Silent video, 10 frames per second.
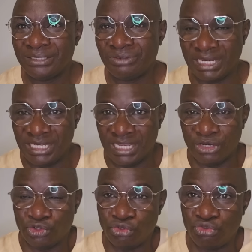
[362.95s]
Tu as dit
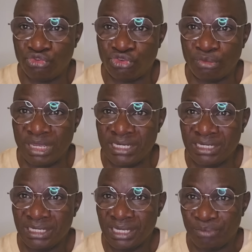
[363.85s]
quelque chose une semaine,
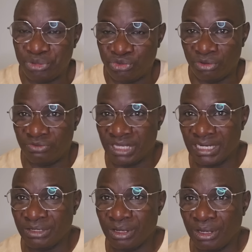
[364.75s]
et puis tu
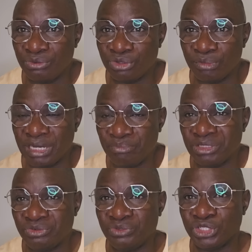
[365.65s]
reviens euh, une semaine après,
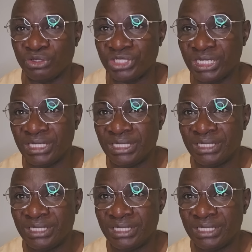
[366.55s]
tu veux changer.